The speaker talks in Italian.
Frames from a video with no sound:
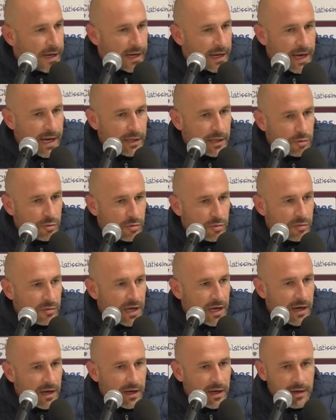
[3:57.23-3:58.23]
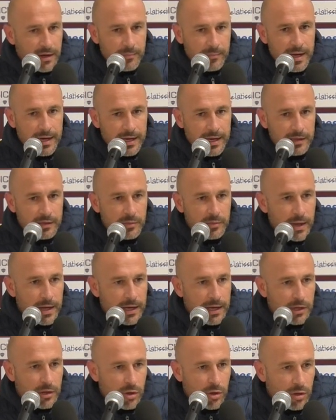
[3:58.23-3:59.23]
hai creato una marea di
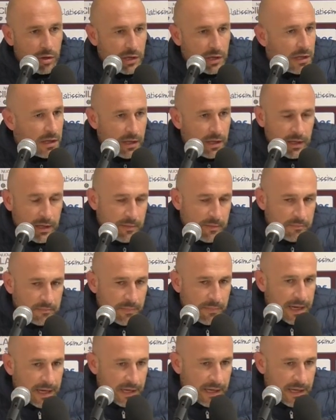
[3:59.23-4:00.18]
palle gol, ma